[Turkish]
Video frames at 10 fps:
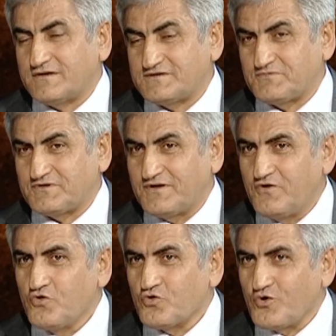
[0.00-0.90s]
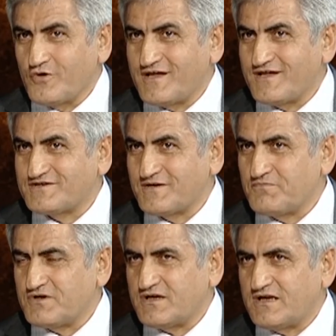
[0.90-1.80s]
Şimdi köyde yetişen
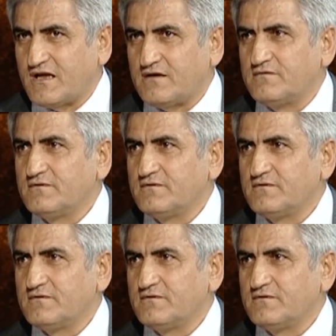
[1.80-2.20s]
bir ineğin